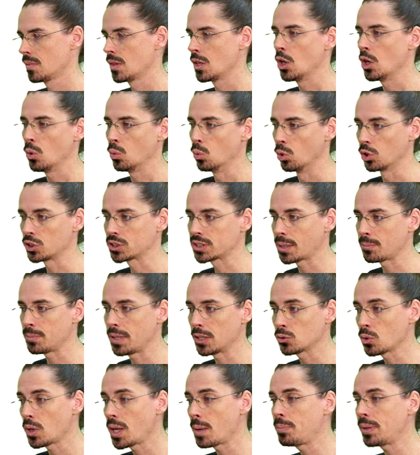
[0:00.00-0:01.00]
O
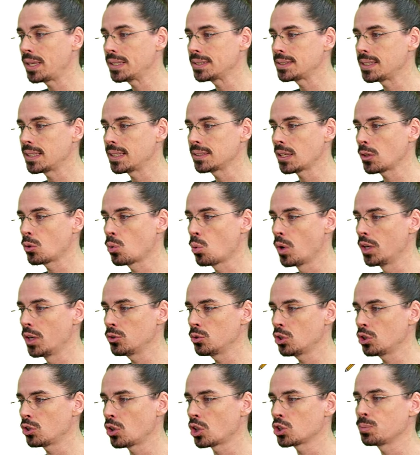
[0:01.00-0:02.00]
orçamento representa
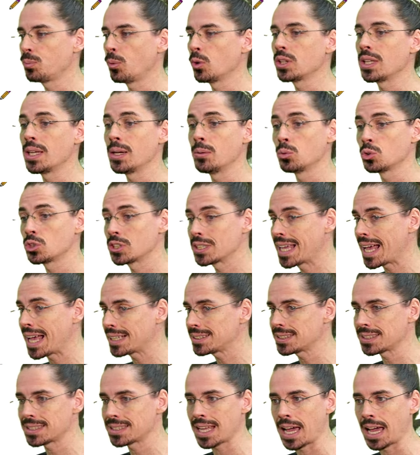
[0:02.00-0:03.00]
quanto que nós podemos
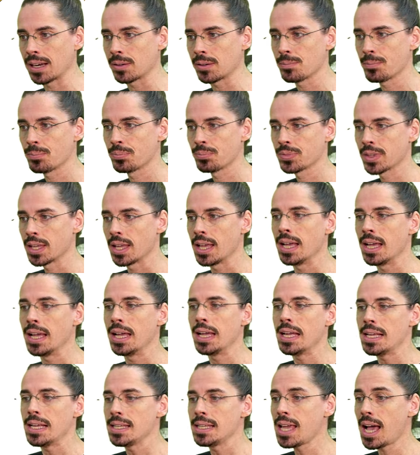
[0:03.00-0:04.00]
gastar.
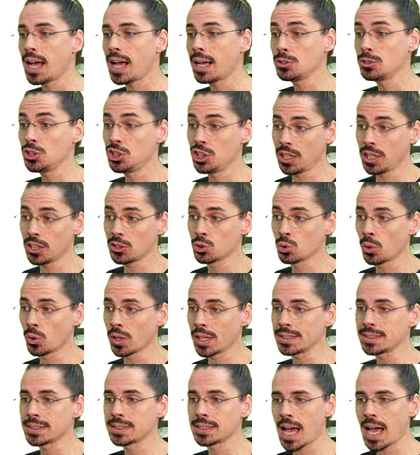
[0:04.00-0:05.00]
E a
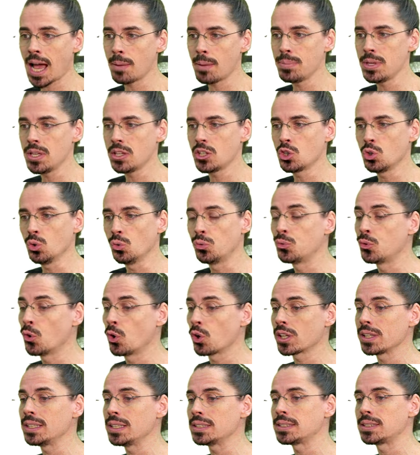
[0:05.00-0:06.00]
diretora sabe que o
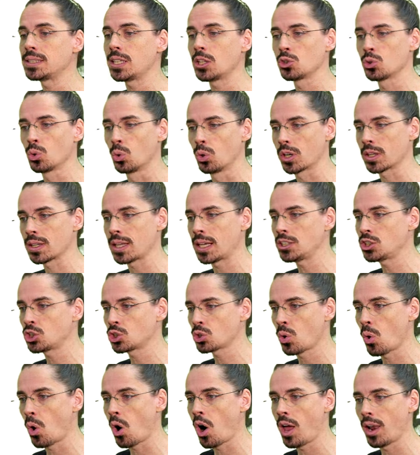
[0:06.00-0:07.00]
fornecedor da
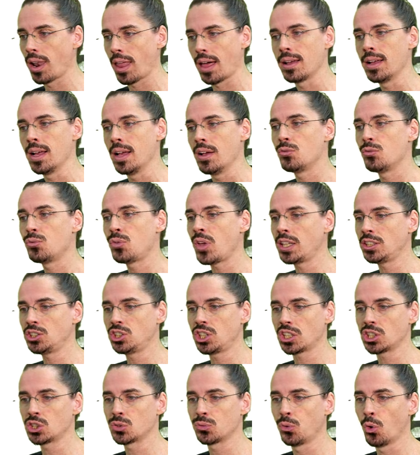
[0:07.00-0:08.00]
escola vende
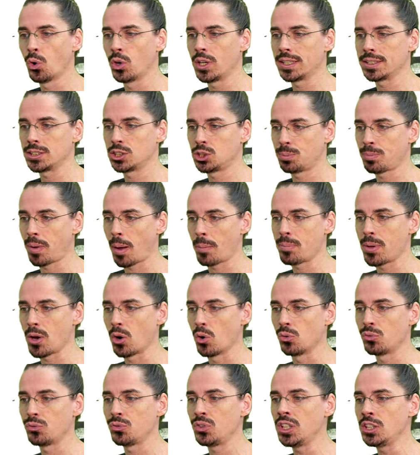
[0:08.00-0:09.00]
as folhas de papel
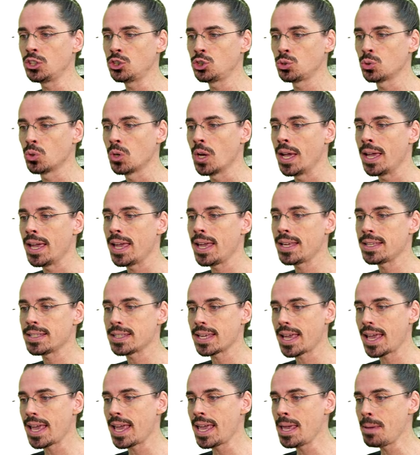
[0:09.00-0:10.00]
ofício em
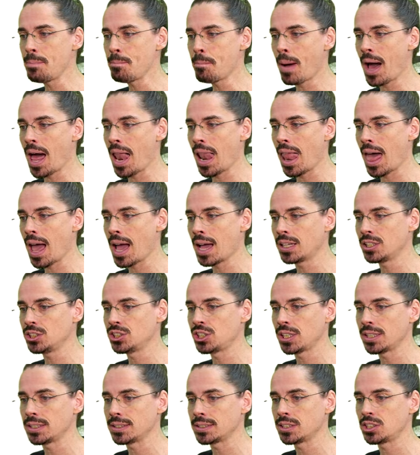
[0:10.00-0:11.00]

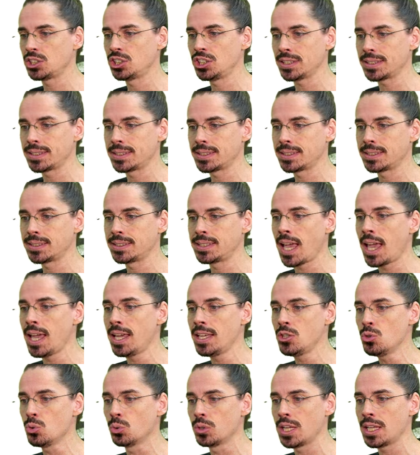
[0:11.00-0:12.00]
embalagens de
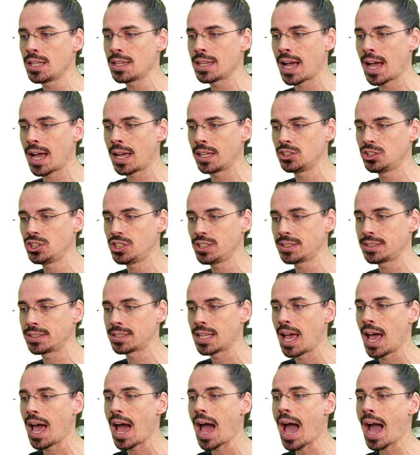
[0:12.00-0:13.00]
100 unidades
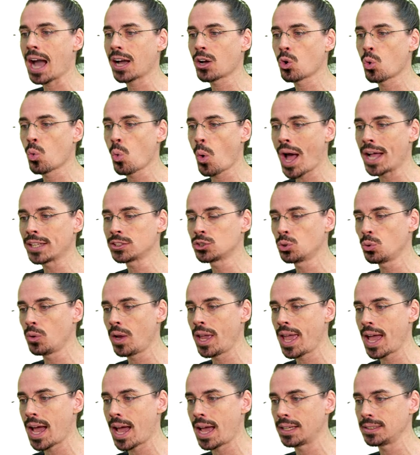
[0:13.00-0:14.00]
a R$
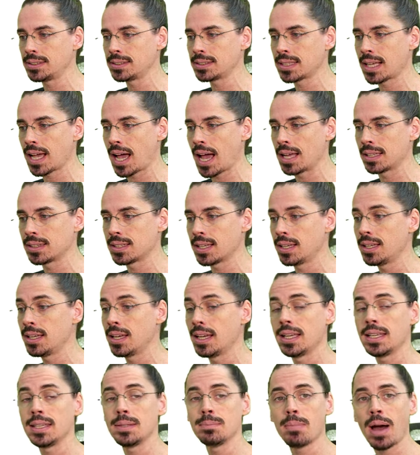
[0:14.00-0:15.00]
4,00 cada
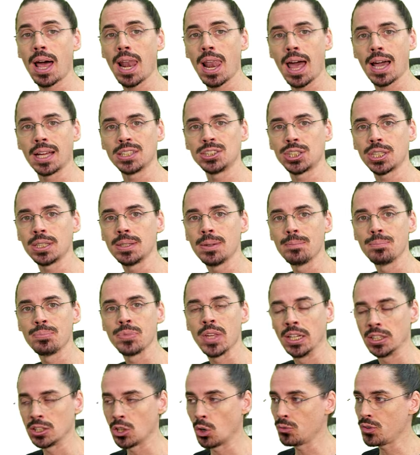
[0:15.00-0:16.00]
embalagem.
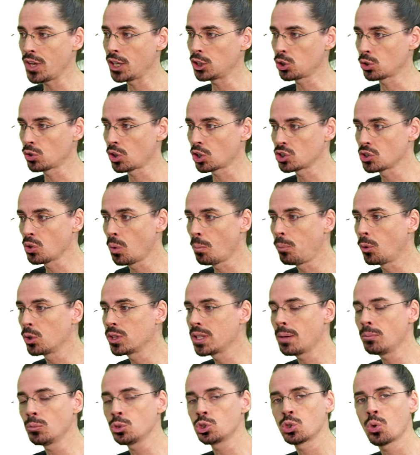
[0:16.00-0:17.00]
Então vejam, nós não
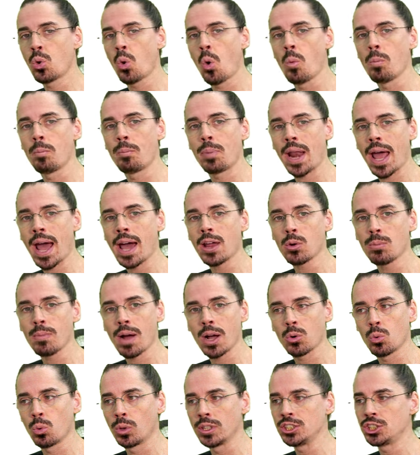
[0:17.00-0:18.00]
podemos comprar uma
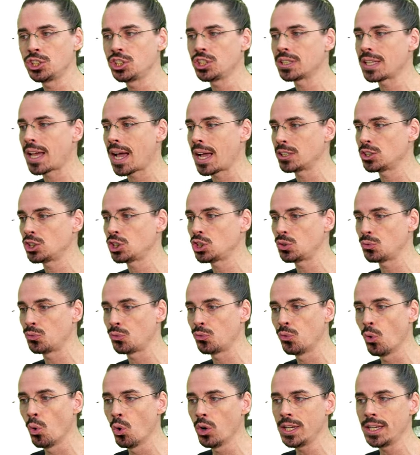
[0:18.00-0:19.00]
quantidade de
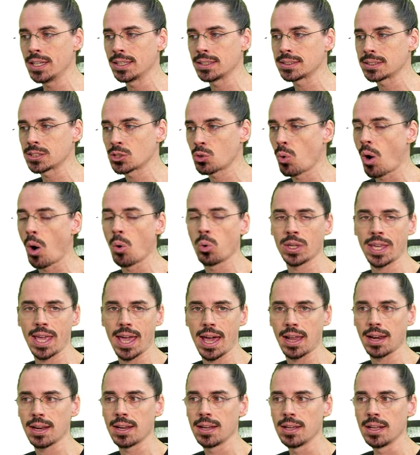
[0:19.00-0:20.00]
folhas
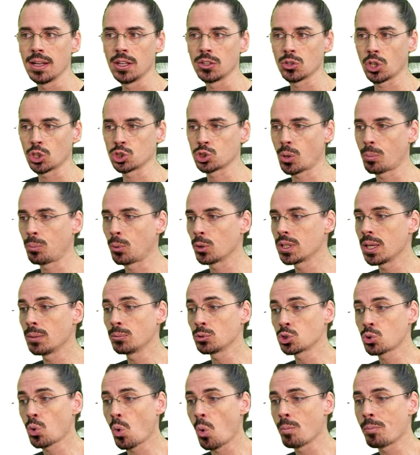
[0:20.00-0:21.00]
qualquer. Nós só
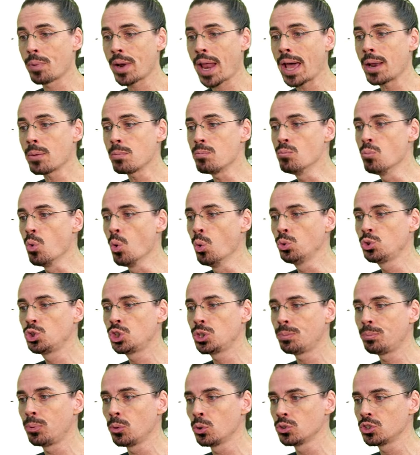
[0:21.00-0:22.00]
podemos comprar
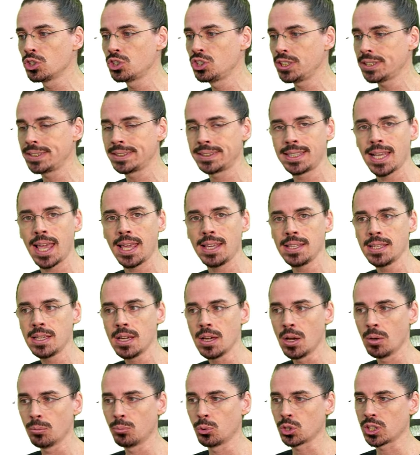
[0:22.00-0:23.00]
múltiplos de 100,
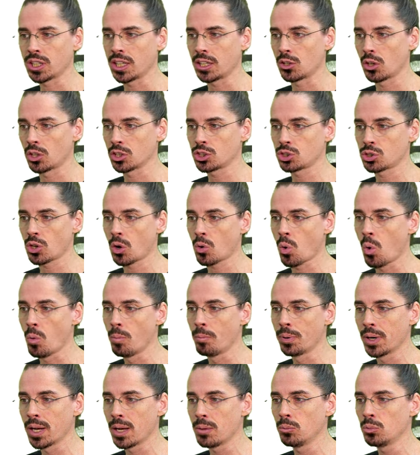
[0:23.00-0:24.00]
porque nós só
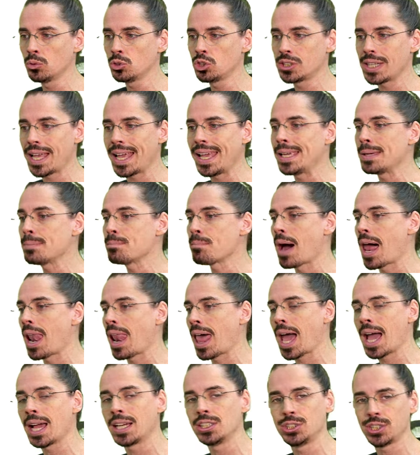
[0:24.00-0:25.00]
compramos
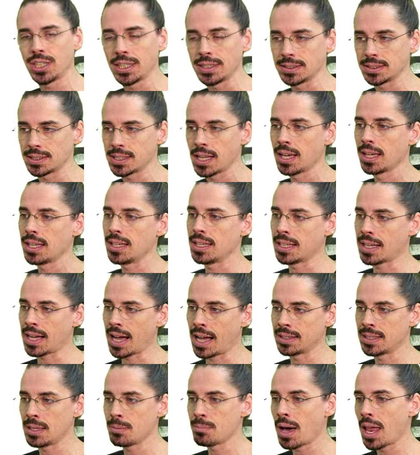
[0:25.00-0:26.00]
embalagens e
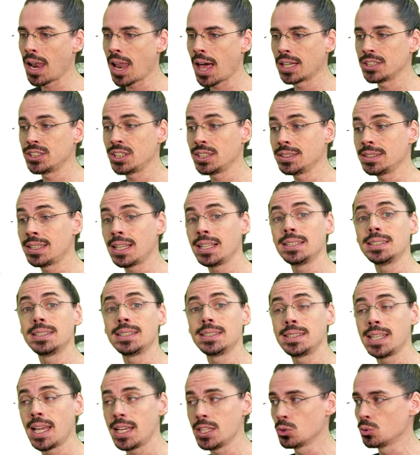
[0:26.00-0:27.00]
cada embalagem tem
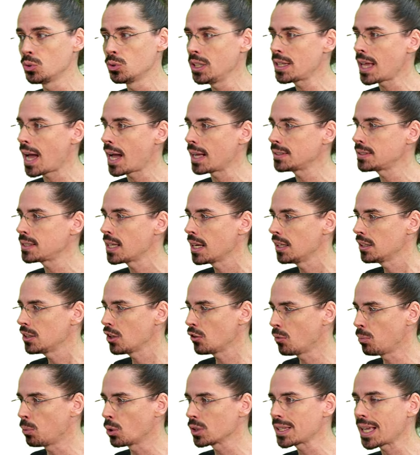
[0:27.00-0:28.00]
100 unidades.
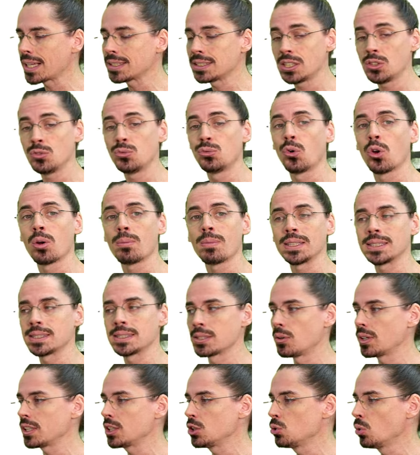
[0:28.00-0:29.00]
Então vou botar essa
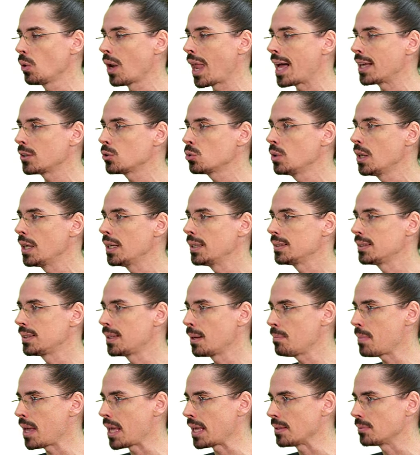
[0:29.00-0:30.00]
informação aqui do lado
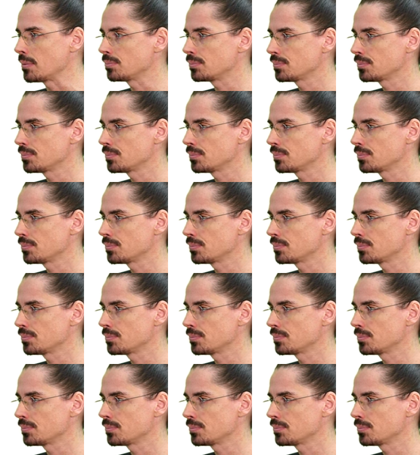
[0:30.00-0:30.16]
também.